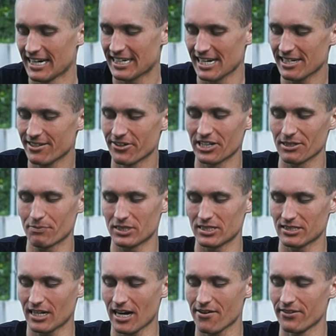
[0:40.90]
Как говорят по
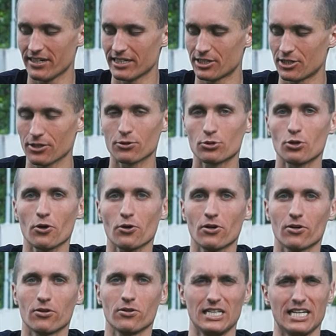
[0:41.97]
Discovery, щелчок,
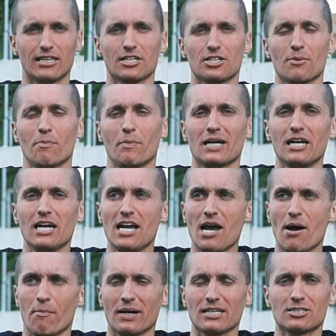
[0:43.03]
нет, точнее, по,
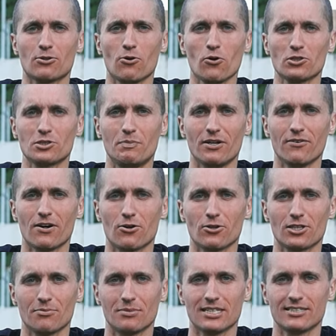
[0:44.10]
подскок с
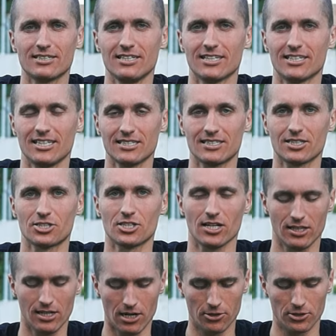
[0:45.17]
переворотом доски на
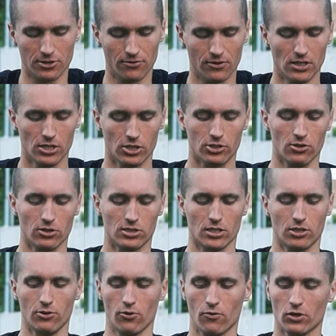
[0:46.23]
360 градусов. Что это
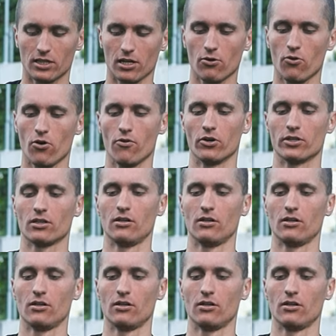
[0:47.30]
за трюк? Вот такой вот.